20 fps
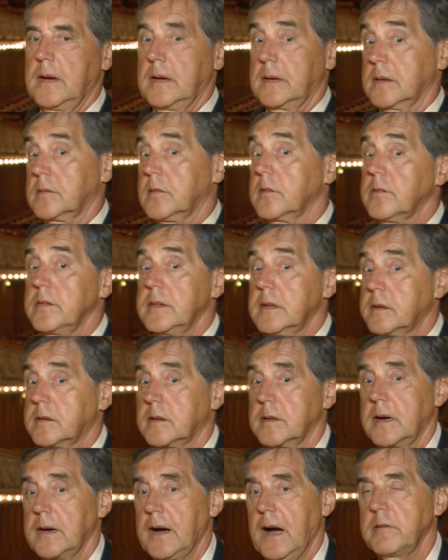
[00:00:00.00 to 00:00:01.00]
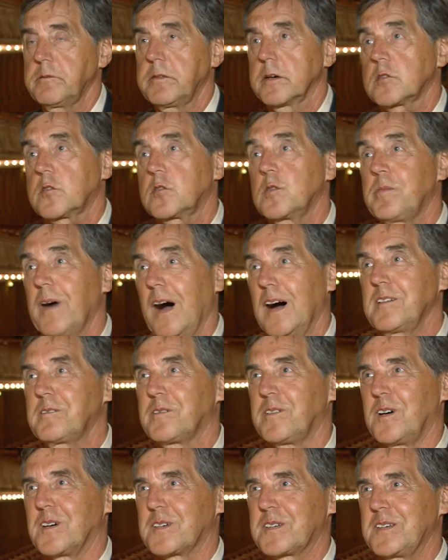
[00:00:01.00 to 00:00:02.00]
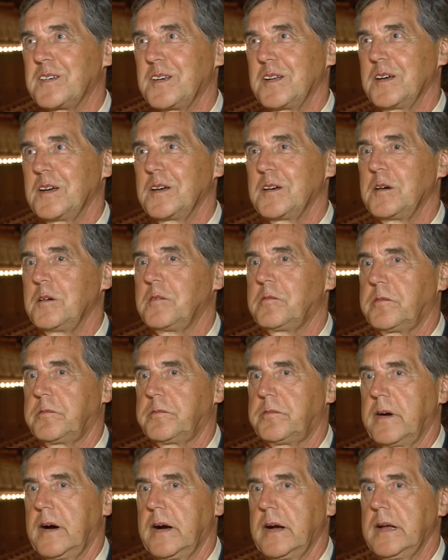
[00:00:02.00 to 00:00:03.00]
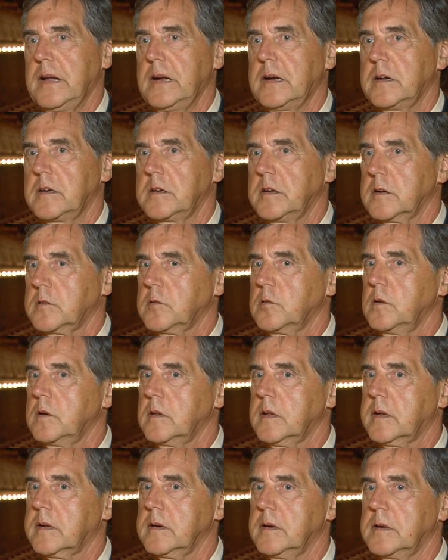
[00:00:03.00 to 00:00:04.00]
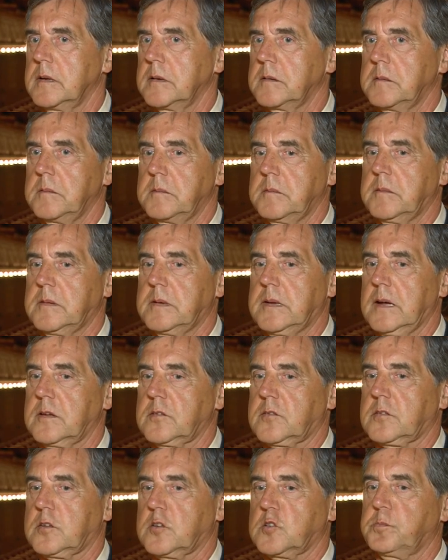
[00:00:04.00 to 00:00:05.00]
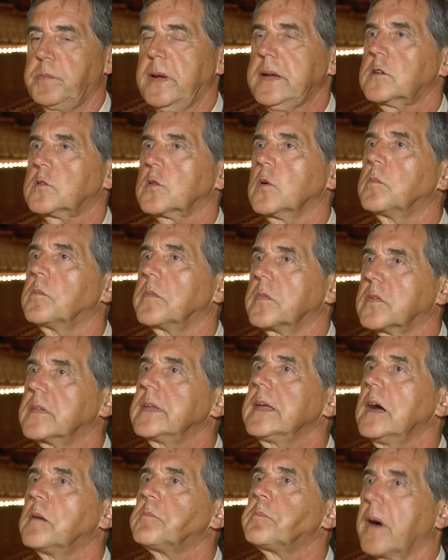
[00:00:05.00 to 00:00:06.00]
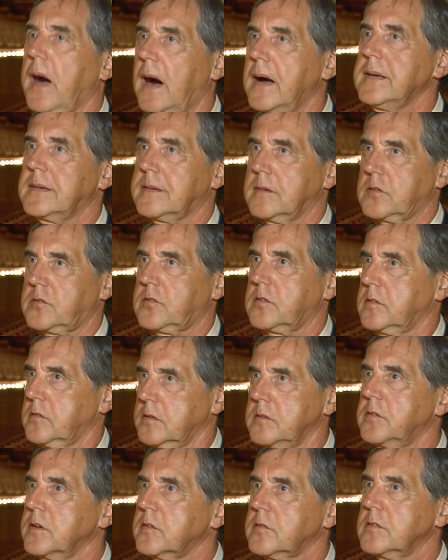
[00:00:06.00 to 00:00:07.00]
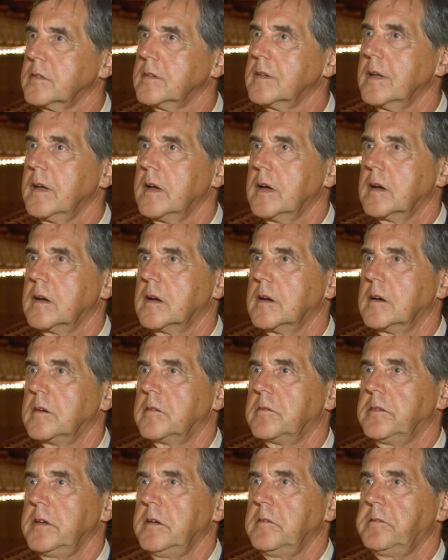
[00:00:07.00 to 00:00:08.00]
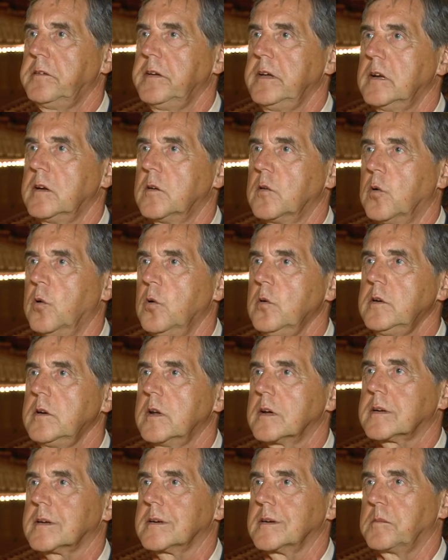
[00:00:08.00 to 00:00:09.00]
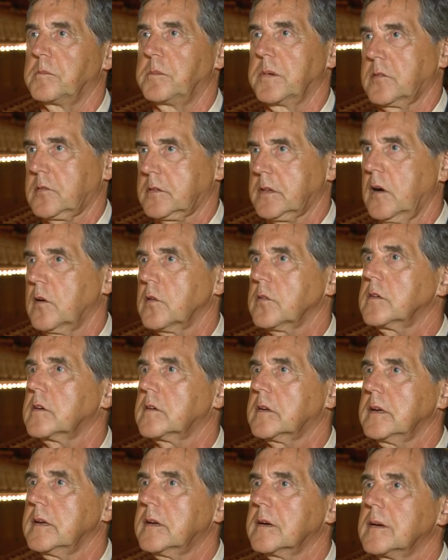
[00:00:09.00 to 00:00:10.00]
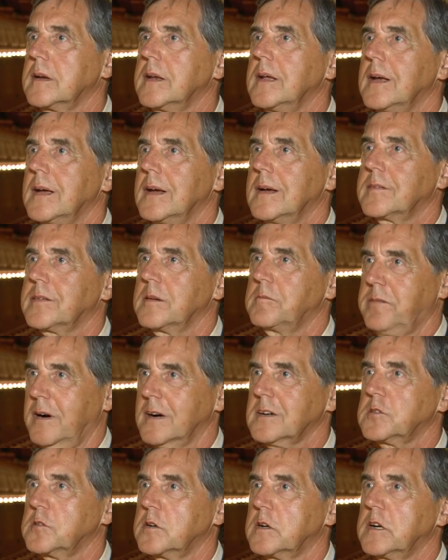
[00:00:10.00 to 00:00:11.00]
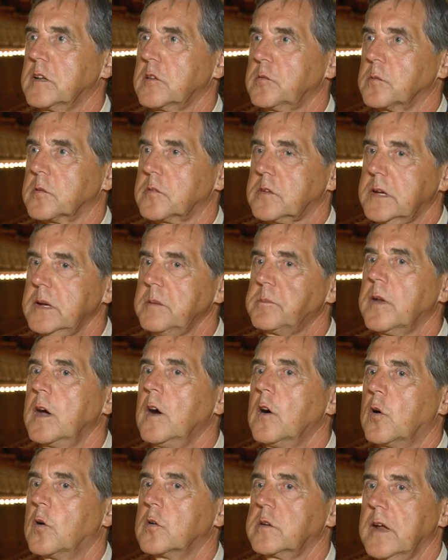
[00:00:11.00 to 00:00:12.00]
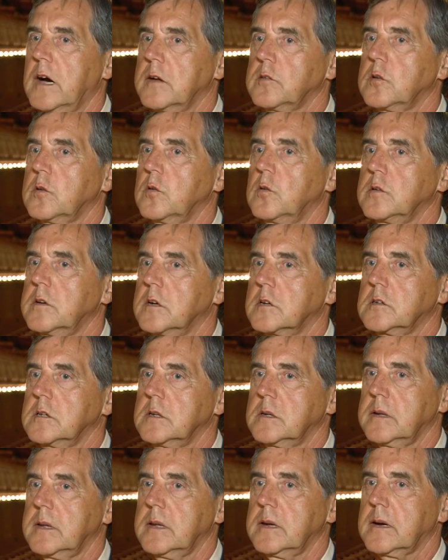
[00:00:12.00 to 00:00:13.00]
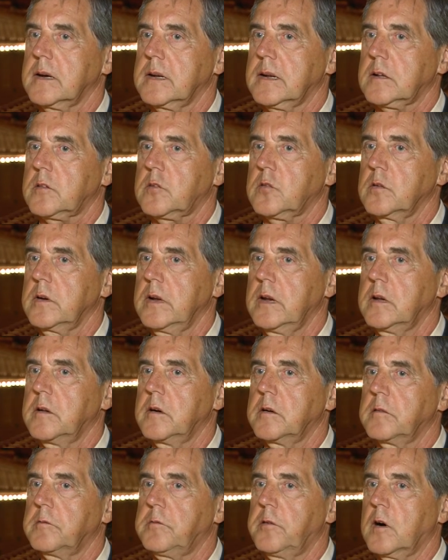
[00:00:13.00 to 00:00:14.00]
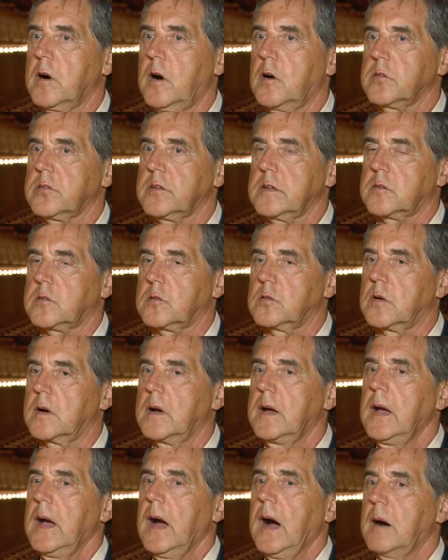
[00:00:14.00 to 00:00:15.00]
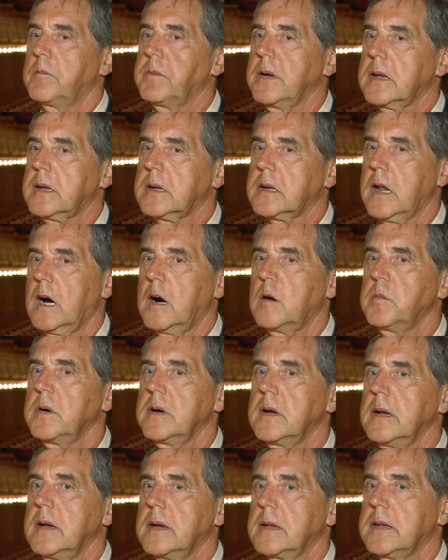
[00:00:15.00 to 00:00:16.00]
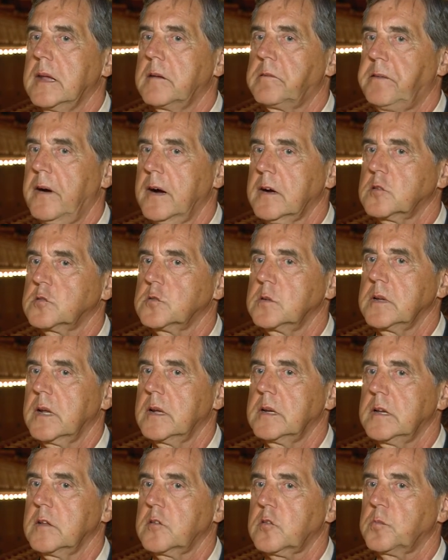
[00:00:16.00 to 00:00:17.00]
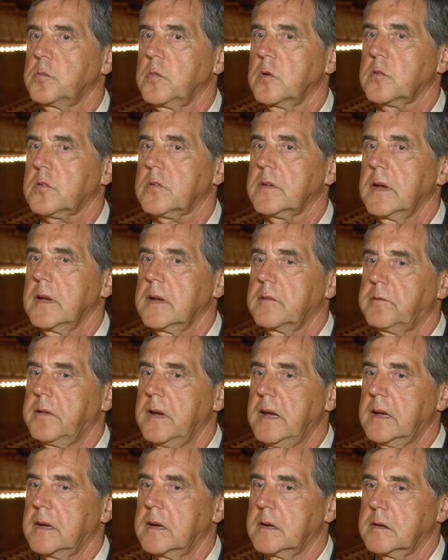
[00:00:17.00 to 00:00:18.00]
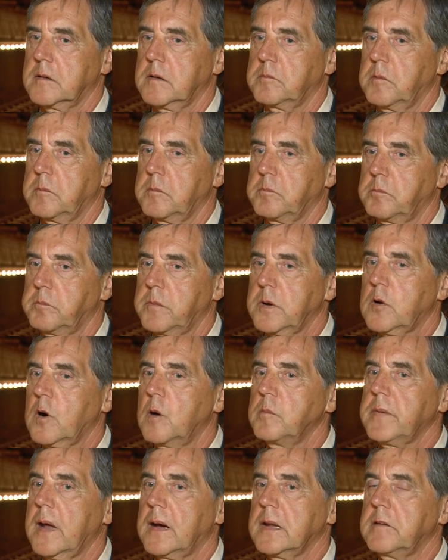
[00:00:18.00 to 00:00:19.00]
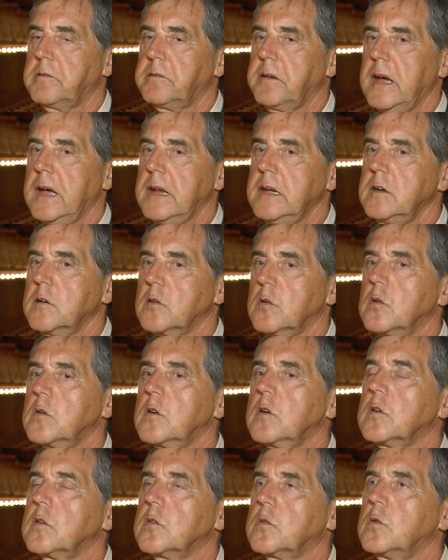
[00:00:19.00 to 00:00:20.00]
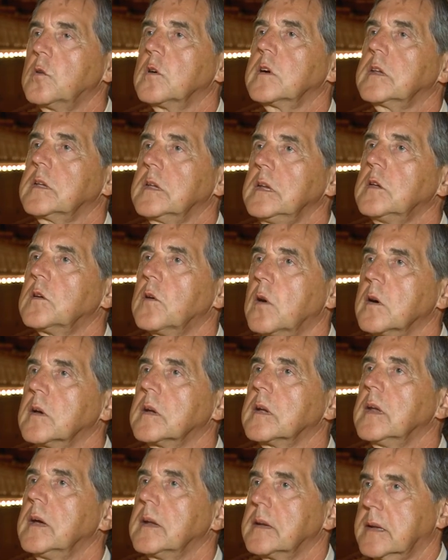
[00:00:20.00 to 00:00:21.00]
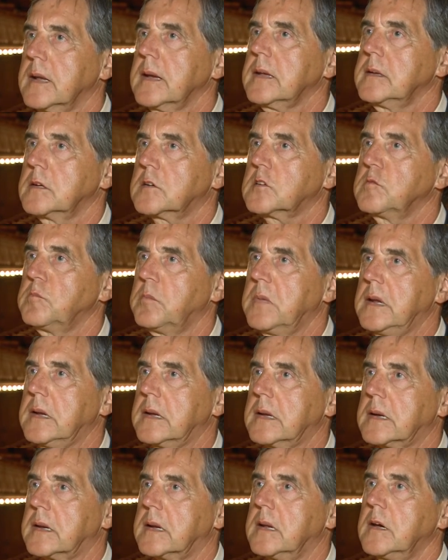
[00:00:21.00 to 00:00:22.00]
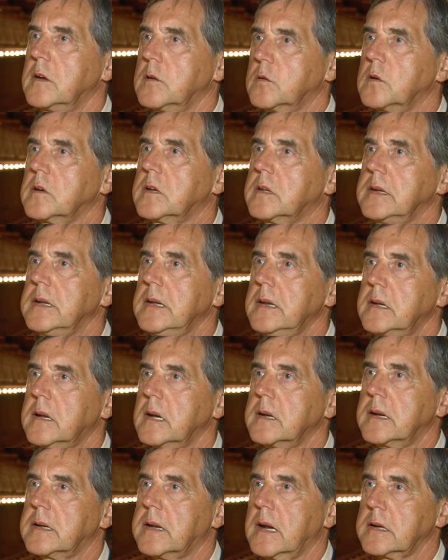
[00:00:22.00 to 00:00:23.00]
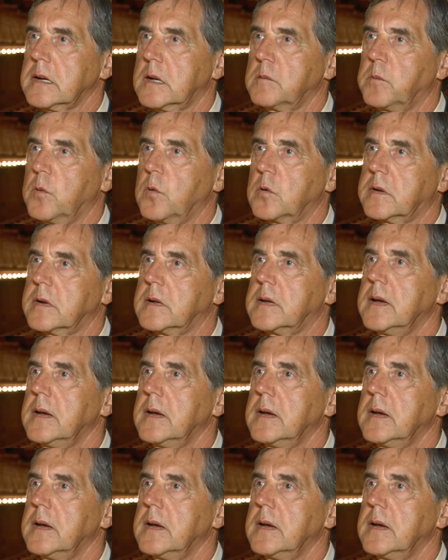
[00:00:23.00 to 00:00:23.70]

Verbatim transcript: Das ist nicht äh, einfach zu beantworten, äh, weil natürlich äh, das Spektrum sehr breit ist. Sie wissen, äh, wie viele Hunderte bis Tausend Titel es im Fachjournalismus gibt und dadurch unterschiedliche redaktionelle Voraussetzungen. Aber ich glaube, der Fachjournalismus ver bekommt eine Veränderung durch die neuen technischen Medien, durch die Internetangebote.